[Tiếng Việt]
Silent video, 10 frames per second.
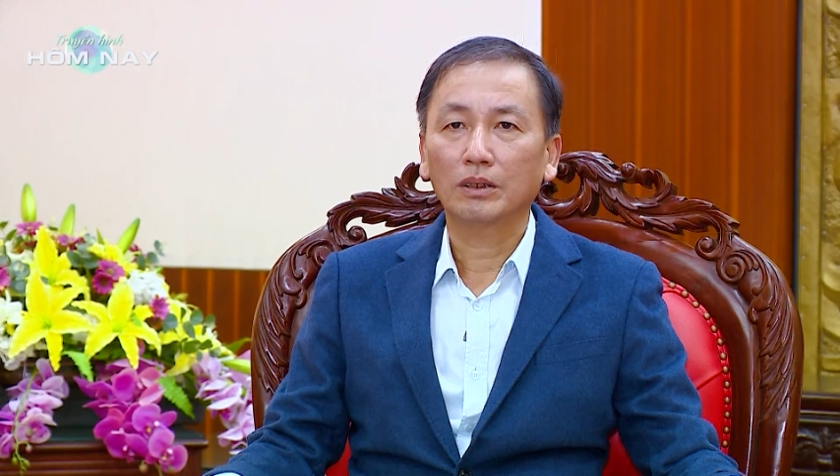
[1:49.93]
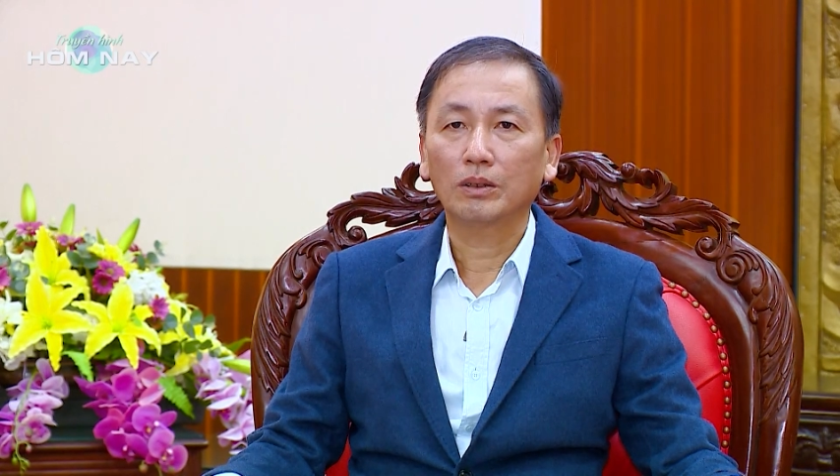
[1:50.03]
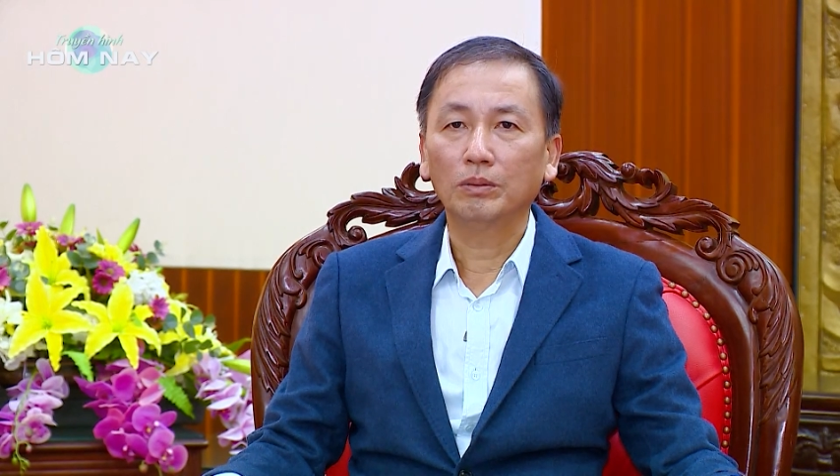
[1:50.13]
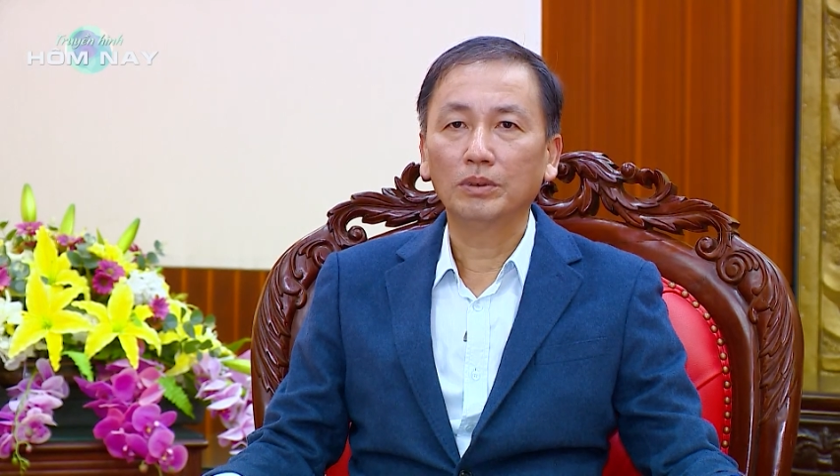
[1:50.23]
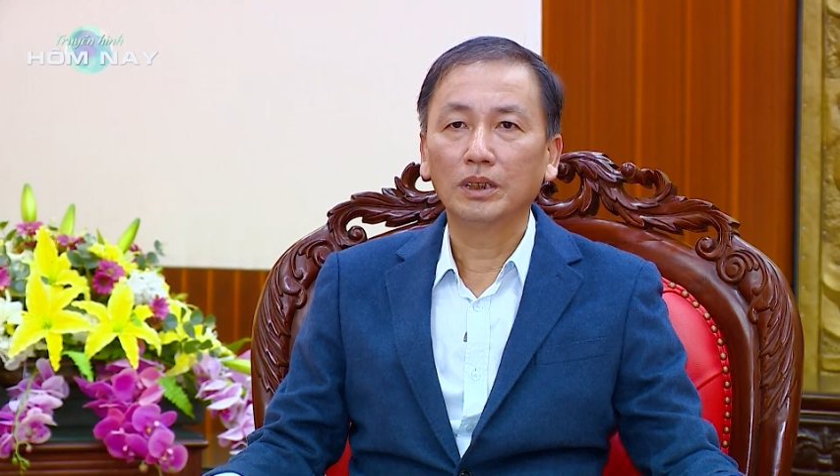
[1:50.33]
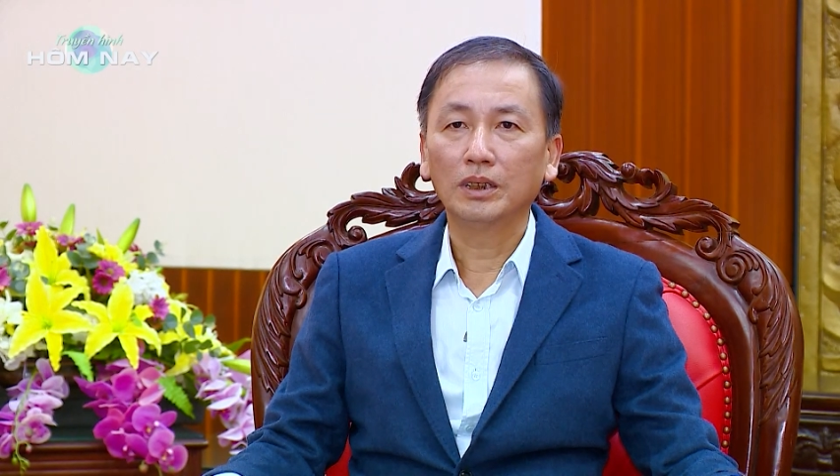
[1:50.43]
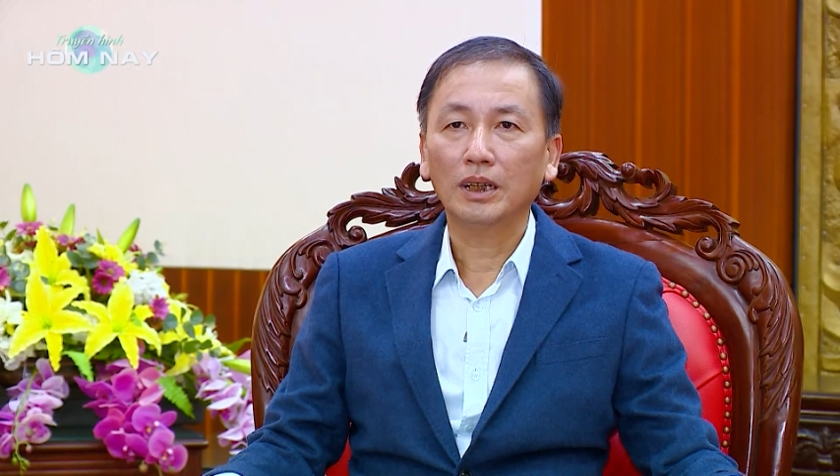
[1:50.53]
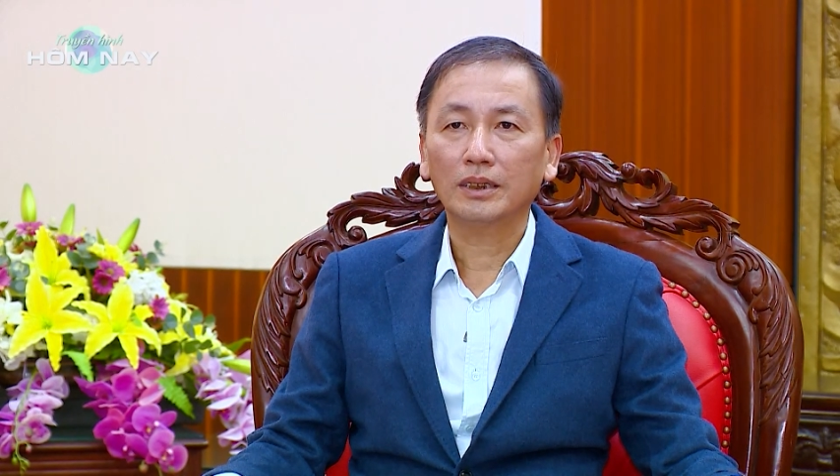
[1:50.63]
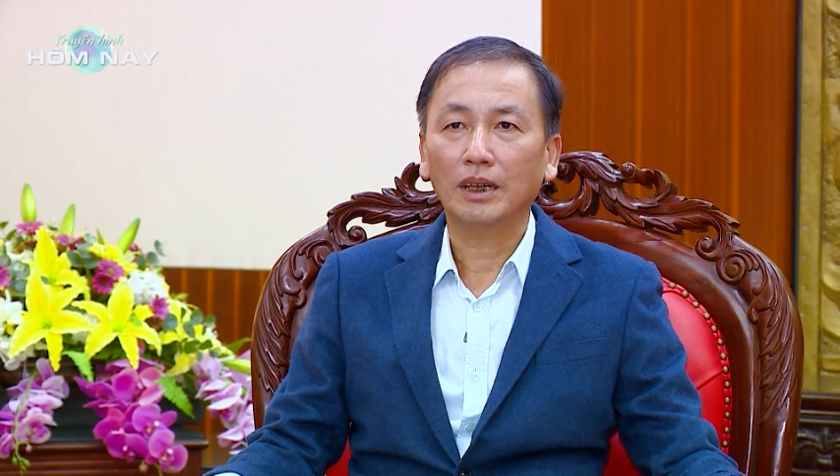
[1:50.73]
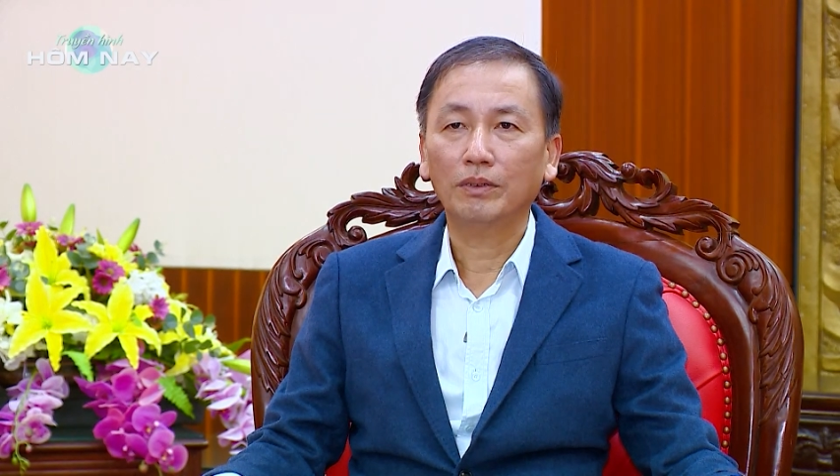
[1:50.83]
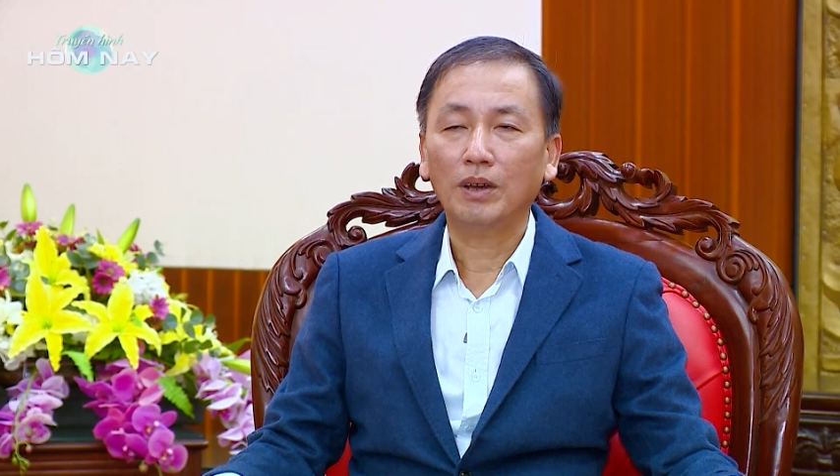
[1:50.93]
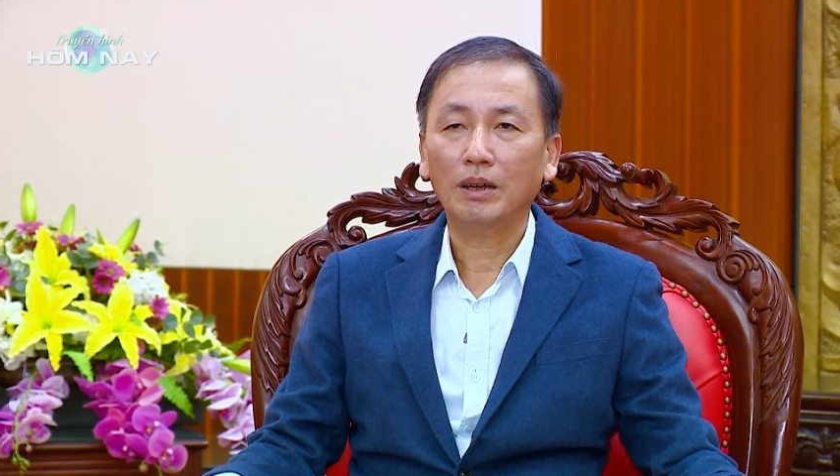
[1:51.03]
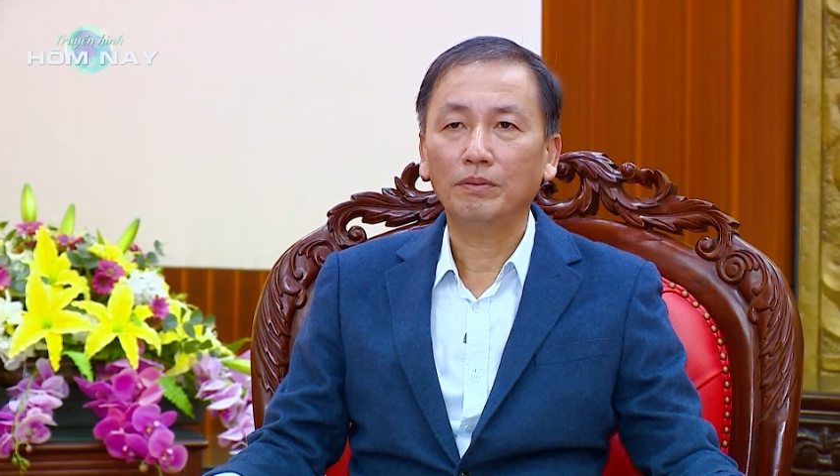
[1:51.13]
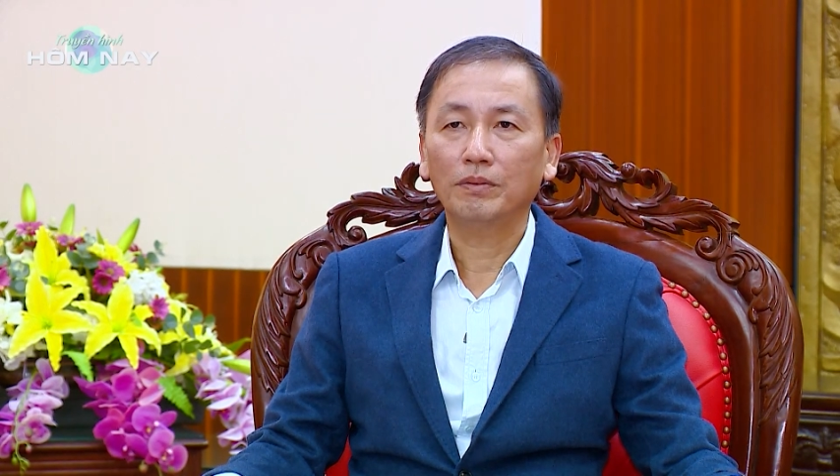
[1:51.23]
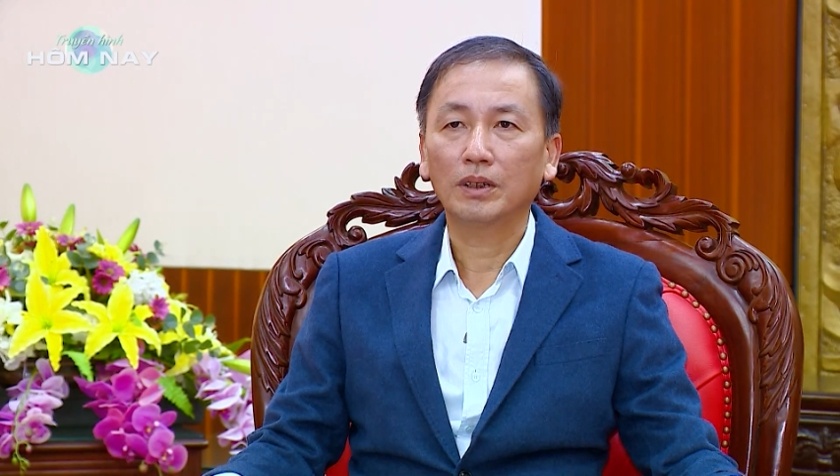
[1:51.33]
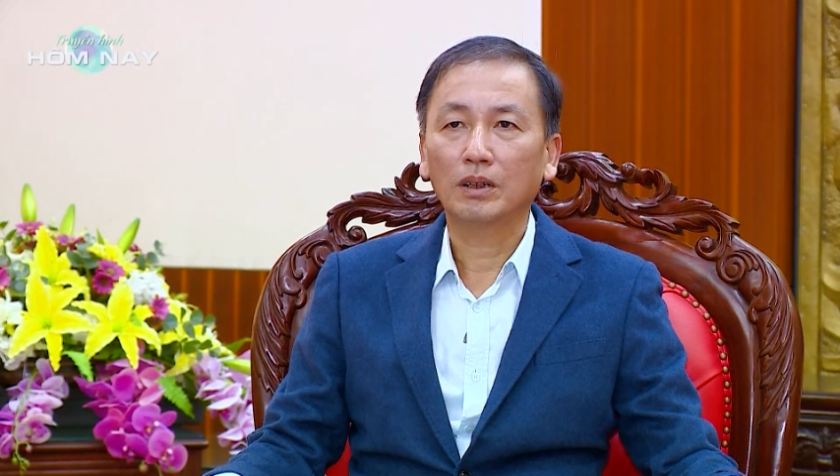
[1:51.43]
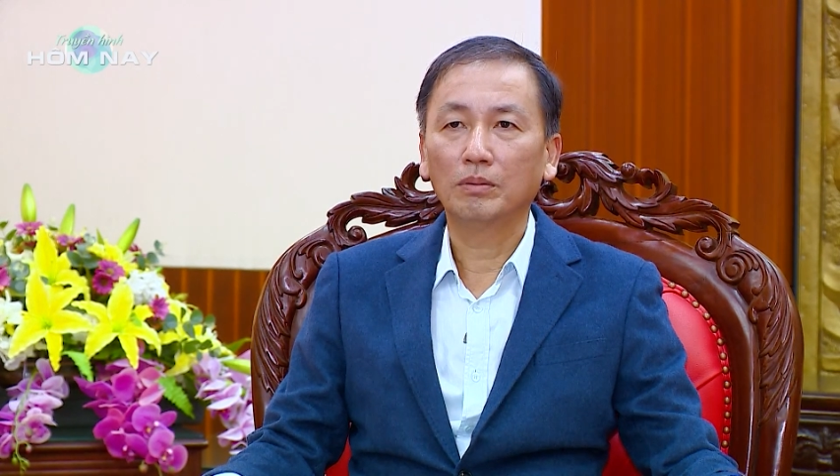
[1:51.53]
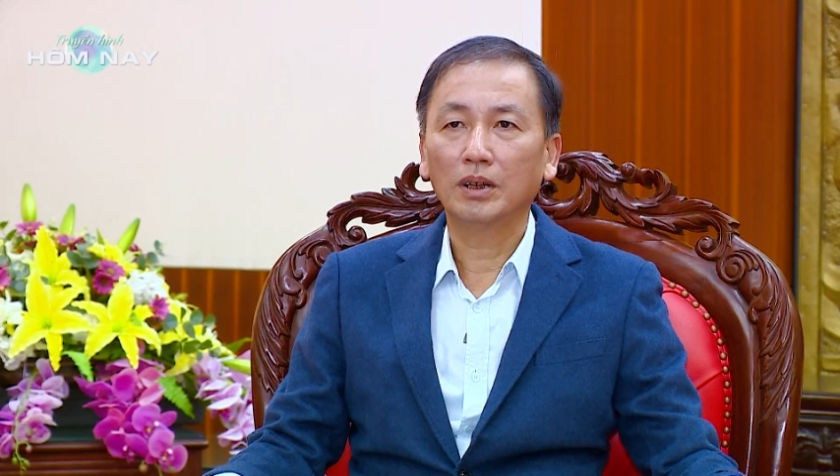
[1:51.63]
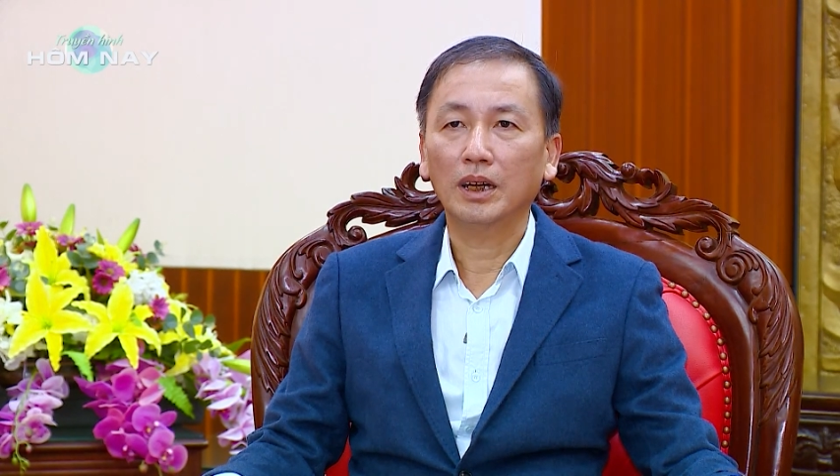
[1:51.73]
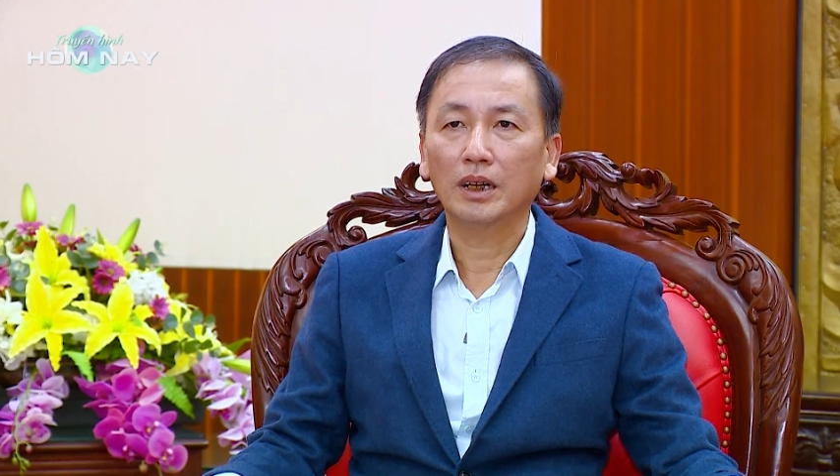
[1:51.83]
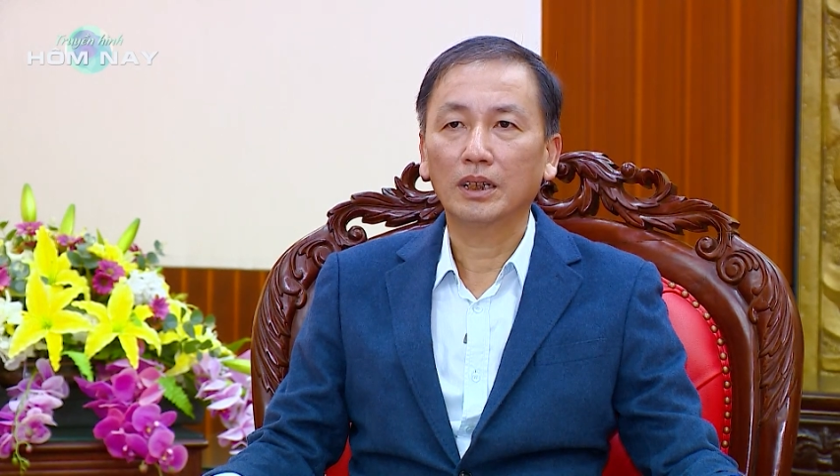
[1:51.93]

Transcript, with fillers: cũng như các giải pháp về công nghệ,